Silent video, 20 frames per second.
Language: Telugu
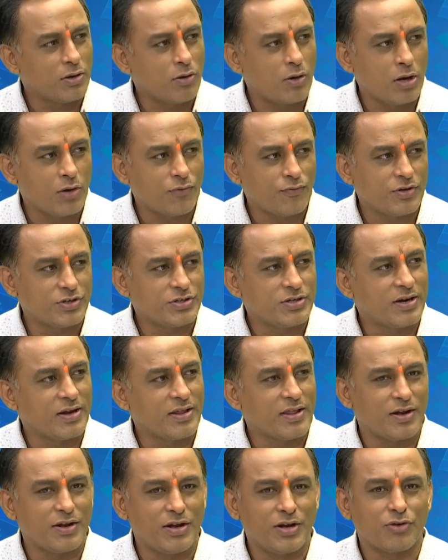క్వాలిఫికేషన్ అనేది
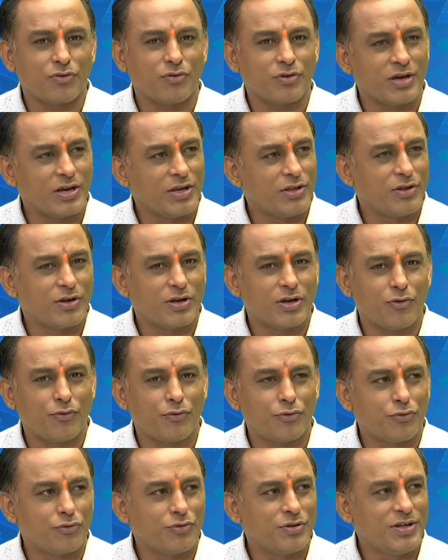అన్నిటికీ ఒకే విధంగా
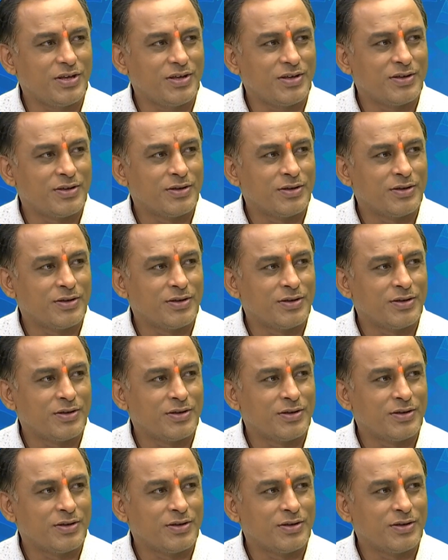సిలబస్